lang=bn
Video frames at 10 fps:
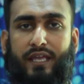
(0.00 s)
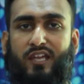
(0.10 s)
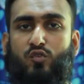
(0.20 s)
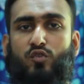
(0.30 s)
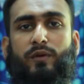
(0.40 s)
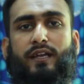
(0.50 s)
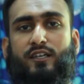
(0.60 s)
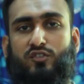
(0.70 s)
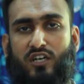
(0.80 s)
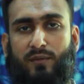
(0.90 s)
ইউটিউবে
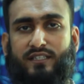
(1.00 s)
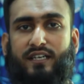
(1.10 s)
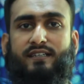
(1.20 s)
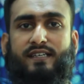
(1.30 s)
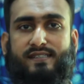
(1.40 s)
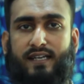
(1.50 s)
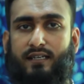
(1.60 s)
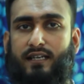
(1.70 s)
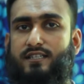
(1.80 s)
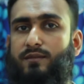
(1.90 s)
কিন্তু আমাদের
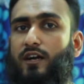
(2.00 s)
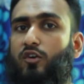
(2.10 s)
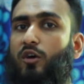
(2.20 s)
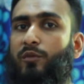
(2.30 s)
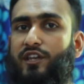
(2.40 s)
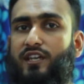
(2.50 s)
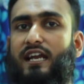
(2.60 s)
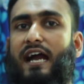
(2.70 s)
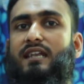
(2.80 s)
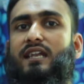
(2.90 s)
রিস্ট্রাইকটা আসে বা কমিউনিটি
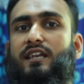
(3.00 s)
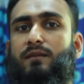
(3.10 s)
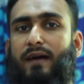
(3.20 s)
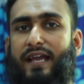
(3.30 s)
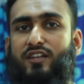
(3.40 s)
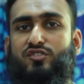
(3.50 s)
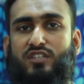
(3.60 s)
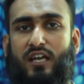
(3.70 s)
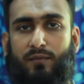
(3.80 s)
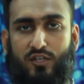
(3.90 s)
গাইডলাইনের বাইরে
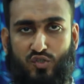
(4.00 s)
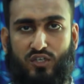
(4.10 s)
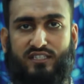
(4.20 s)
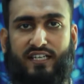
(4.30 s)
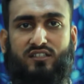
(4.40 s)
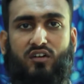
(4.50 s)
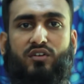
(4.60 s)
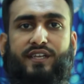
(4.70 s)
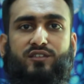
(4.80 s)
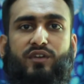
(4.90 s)
যদি আমরা চলে যাই
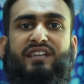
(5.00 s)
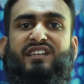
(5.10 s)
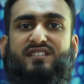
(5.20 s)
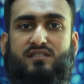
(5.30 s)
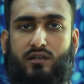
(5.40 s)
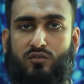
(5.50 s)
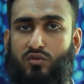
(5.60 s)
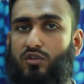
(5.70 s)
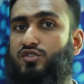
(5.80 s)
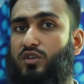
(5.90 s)
তখন কিন্তু এই
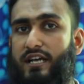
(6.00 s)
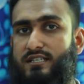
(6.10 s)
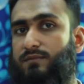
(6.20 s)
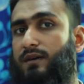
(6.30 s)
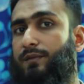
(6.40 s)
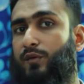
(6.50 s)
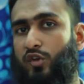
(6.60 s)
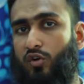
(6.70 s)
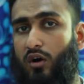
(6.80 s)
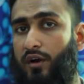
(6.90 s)
রিস্ট্রাইকগুলো চলে আসে বা
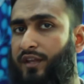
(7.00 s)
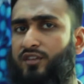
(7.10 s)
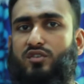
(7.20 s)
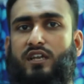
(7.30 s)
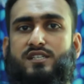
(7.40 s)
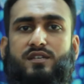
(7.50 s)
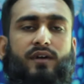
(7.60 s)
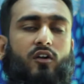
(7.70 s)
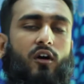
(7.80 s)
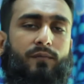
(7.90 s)
বিভিন্ন অর্নিং চলে আসে
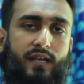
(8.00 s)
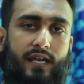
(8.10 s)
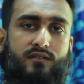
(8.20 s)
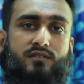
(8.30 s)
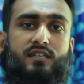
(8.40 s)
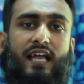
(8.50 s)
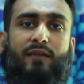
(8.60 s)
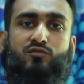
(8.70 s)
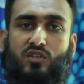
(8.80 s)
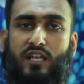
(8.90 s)
বা কপিরাইট
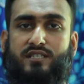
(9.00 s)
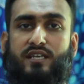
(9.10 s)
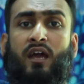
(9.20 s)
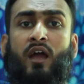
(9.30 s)
ক্লাইম চলে আসে